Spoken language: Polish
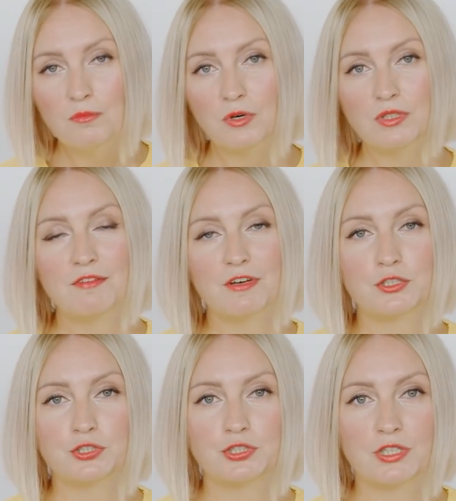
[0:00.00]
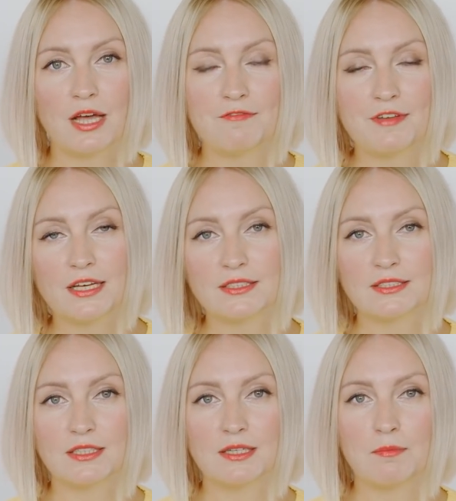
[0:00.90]
ponieważ
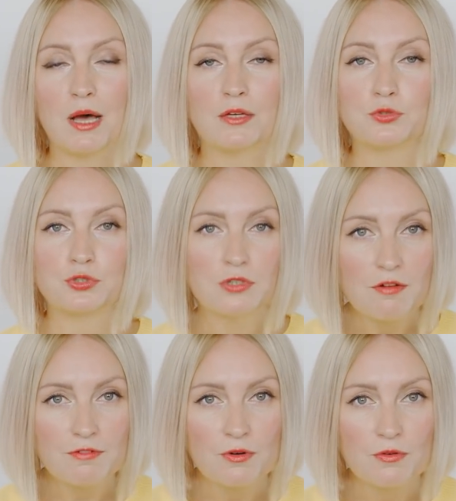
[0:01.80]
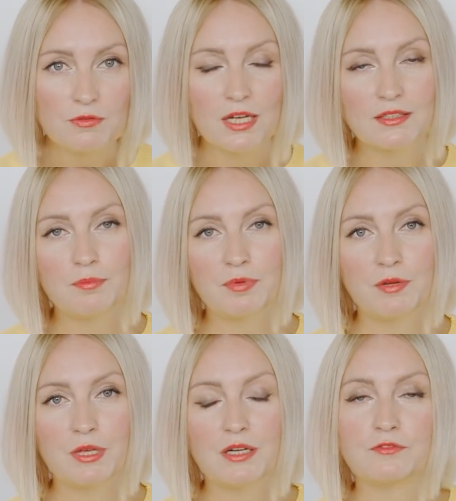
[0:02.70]
FX ma już nową datę
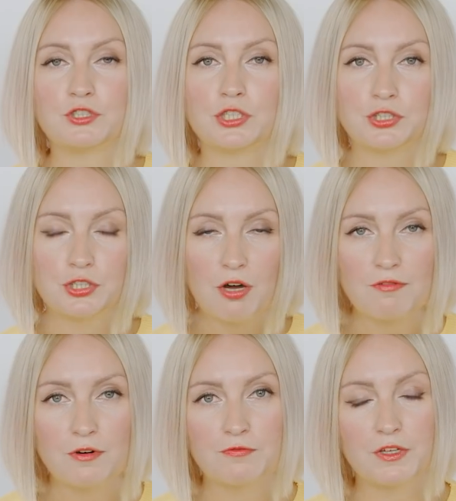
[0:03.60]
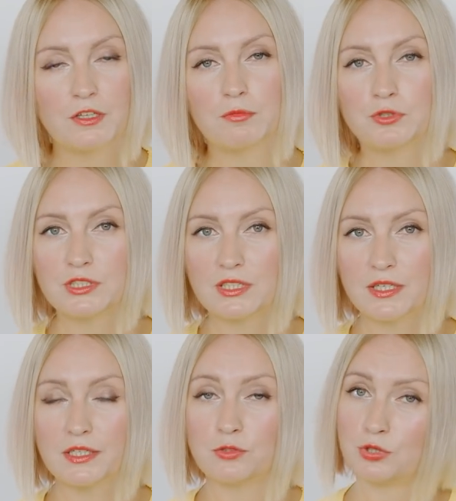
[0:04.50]
premiery, wrześniową. Wiadomo, że
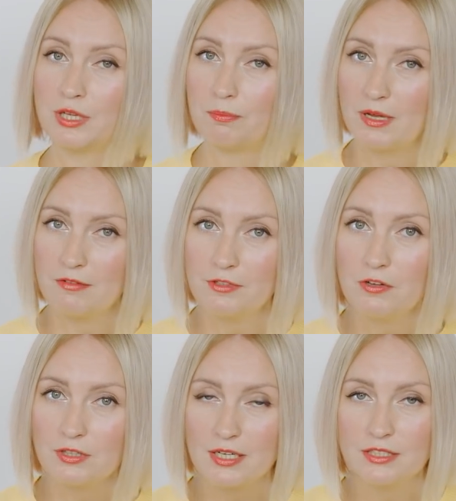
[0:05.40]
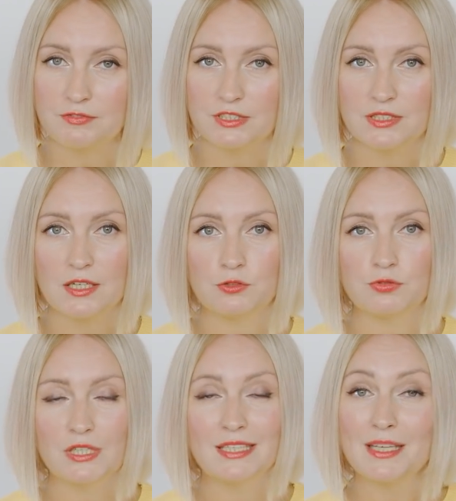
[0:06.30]
serial już na pewno teraz
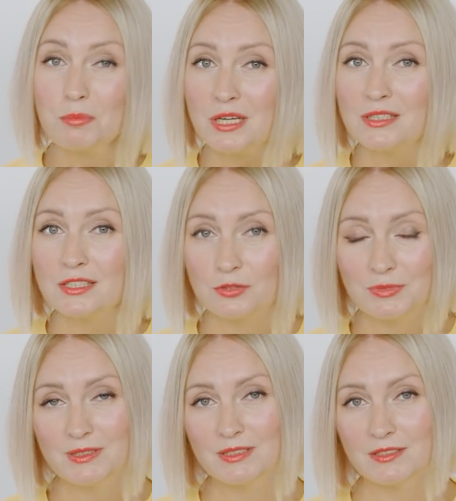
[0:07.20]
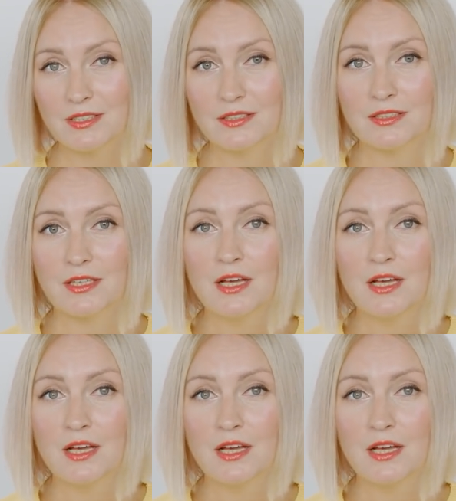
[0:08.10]
wystartuje, nie ma natomiast niestety